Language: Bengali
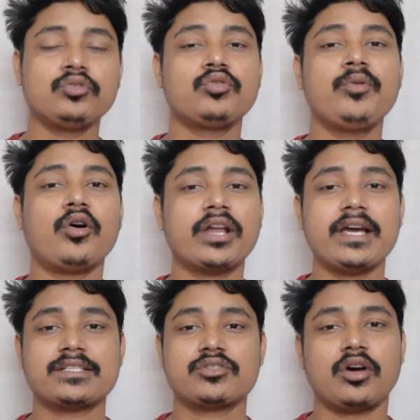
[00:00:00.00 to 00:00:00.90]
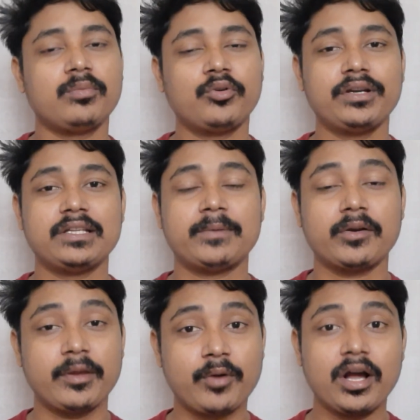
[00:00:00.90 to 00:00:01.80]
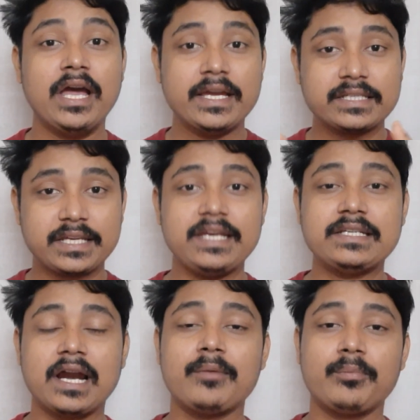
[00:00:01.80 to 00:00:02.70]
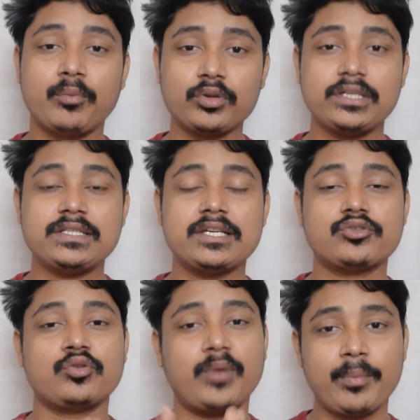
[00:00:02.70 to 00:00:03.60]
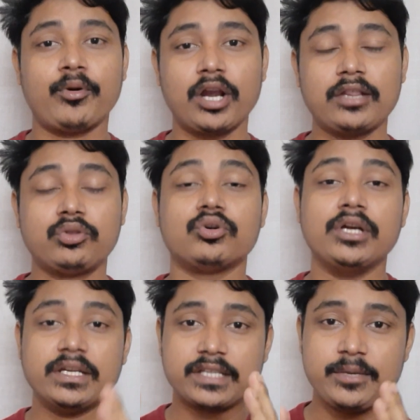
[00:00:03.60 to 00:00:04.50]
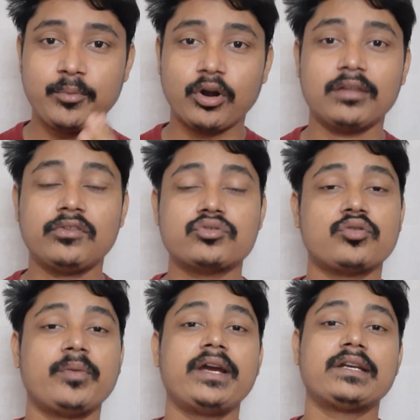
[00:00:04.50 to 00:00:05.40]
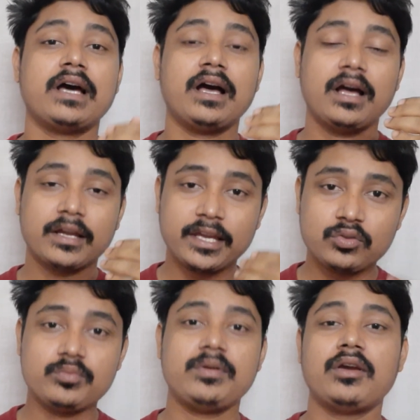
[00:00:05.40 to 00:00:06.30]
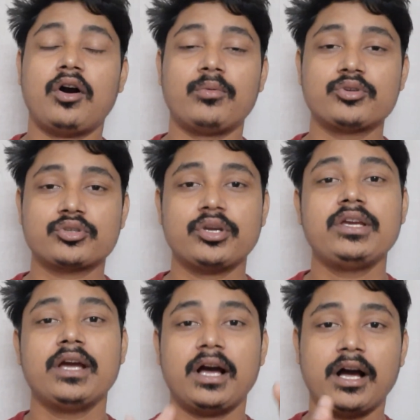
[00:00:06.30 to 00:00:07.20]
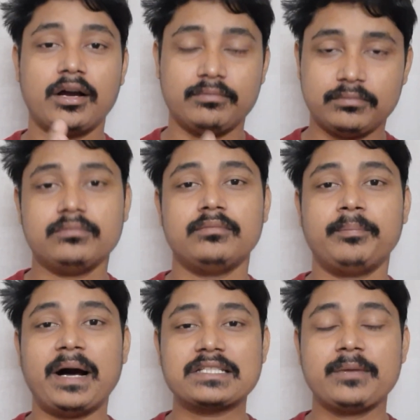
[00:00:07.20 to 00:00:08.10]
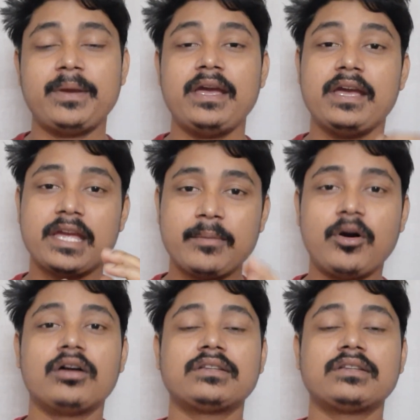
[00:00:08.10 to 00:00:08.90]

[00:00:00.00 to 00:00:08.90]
তুমি অনায়াসে সলভ করে নিতে পারো এবং সেইটার প্রতি যে সময় বরাদ্দ সেই বরাদ্দ সময়টাকে তুমি অবশ্যই বাঁচাবে এবং